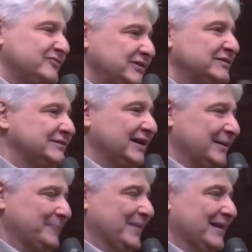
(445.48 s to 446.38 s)

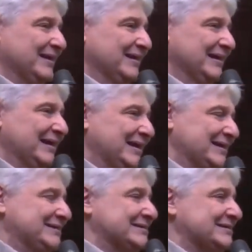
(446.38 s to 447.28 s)
vida.
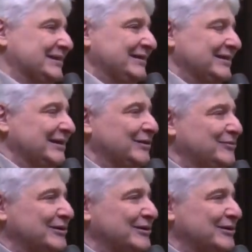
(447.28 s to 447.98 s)
Essa é a